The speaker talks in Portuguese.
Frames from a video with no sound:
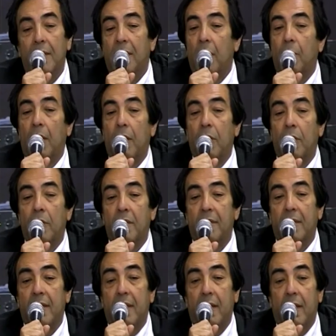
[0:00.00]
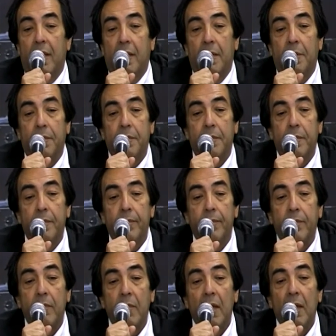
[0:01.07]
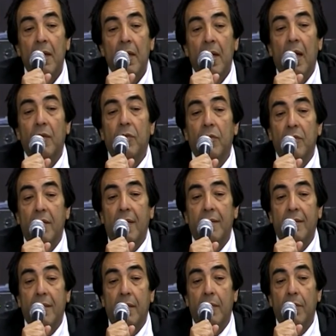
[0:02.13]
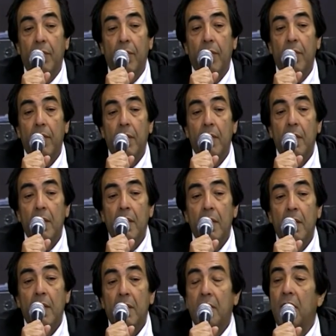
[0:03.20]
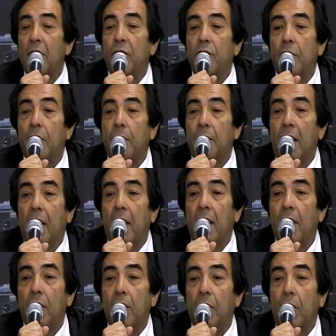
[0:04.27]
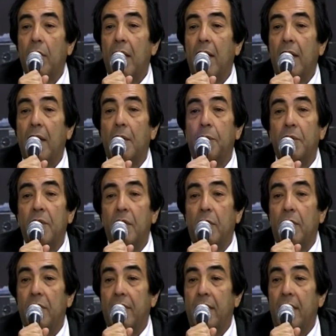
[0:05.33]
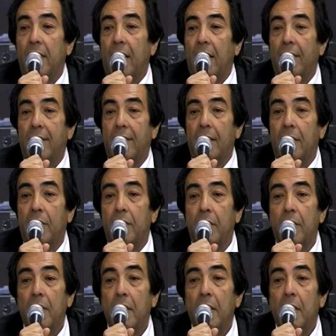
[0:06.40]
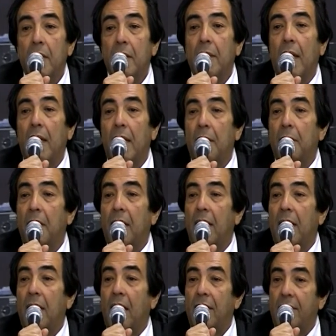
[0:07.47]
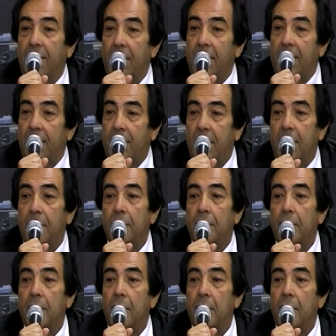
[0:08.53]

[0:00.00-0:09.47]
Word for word: até uma grosseira associação, transformar qualquer campo de concentração da Alemanha nazista